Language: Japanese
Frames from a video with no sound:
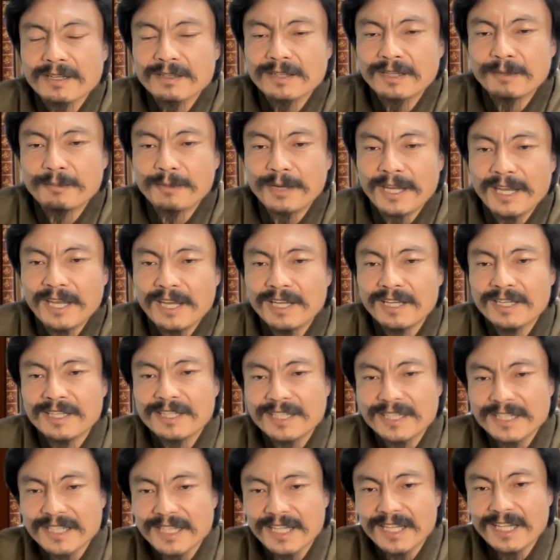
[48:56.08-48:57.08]
で、まあ、平
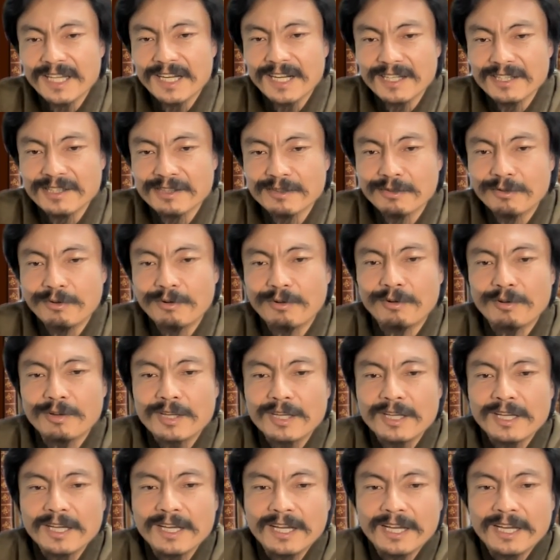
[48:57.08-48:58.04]
均して鳴らすと、